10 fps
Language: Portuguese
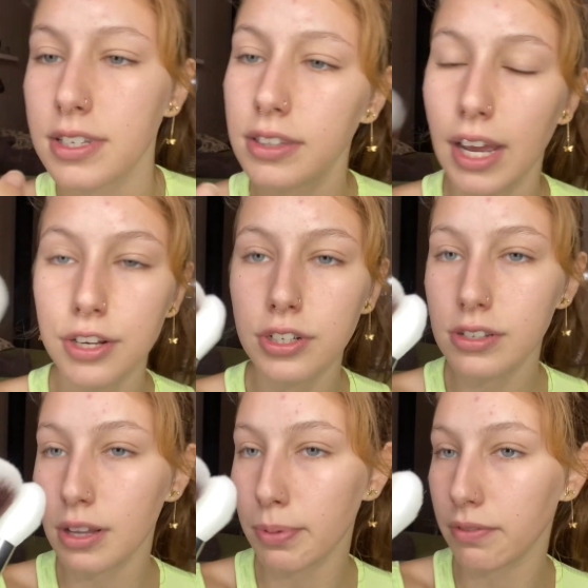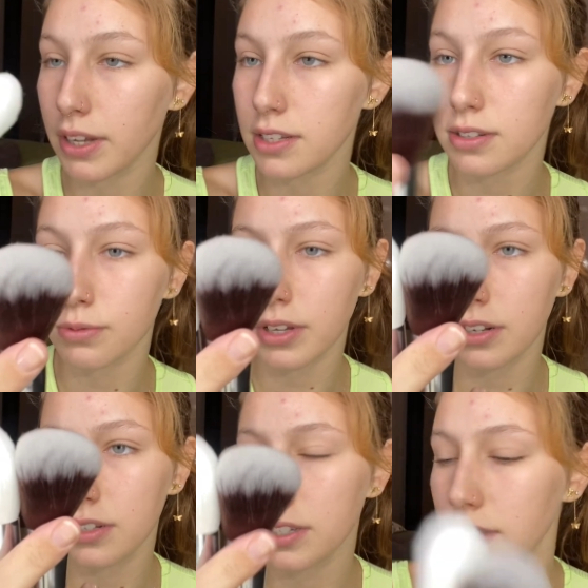sintéticas, dá pra ver que são
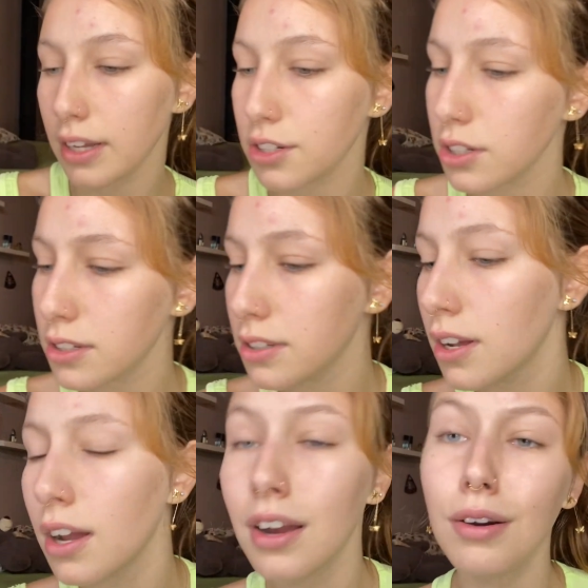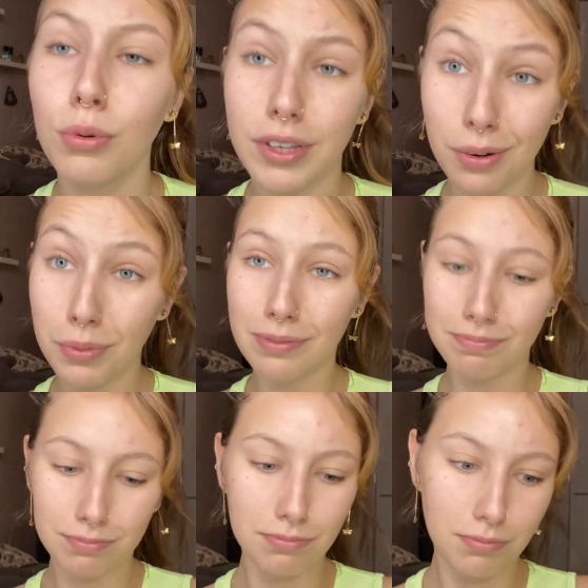cerdas sintéticas, o que é uma,
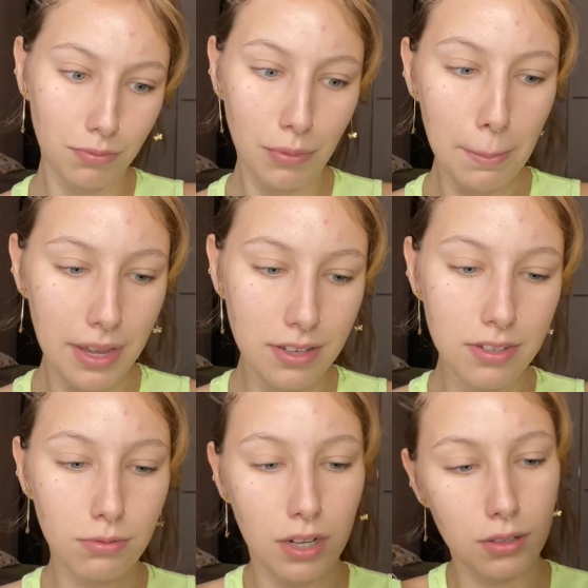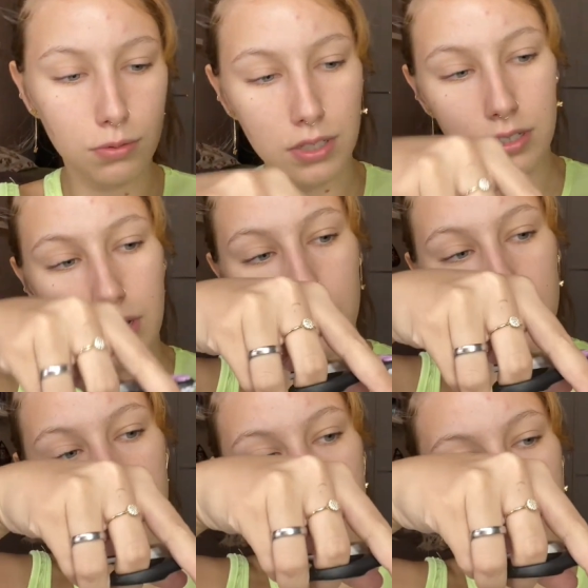uma benção, né? Não usar
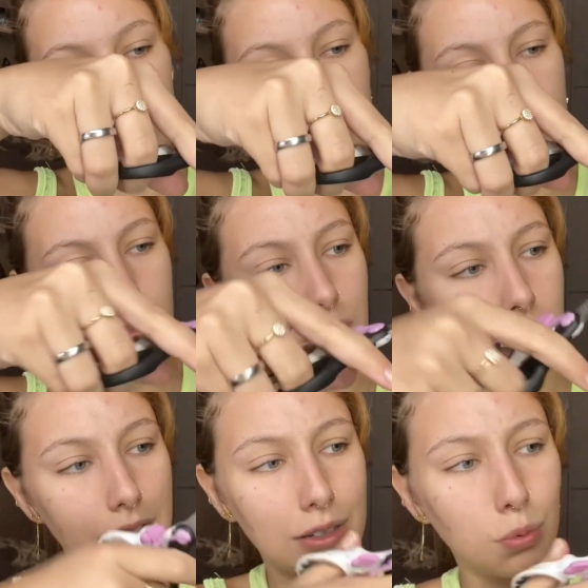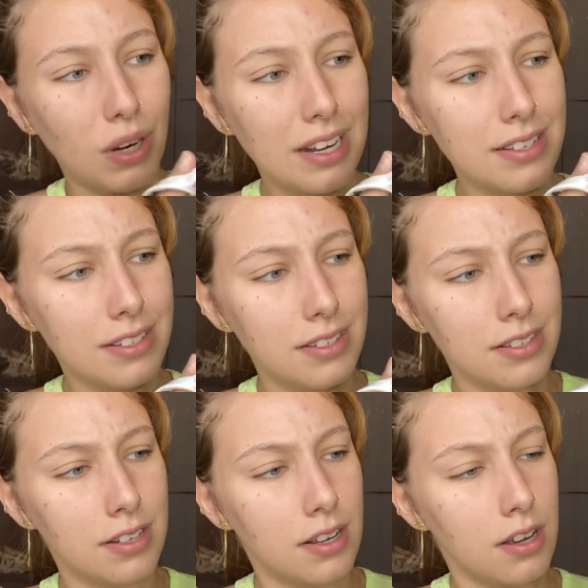cerdas
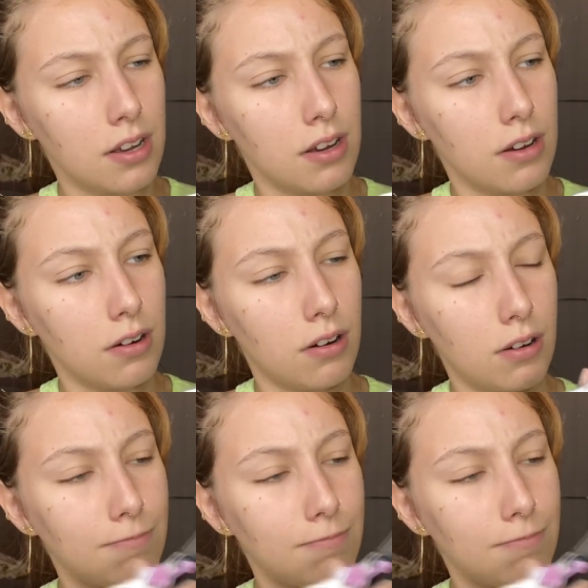naturais. Ó,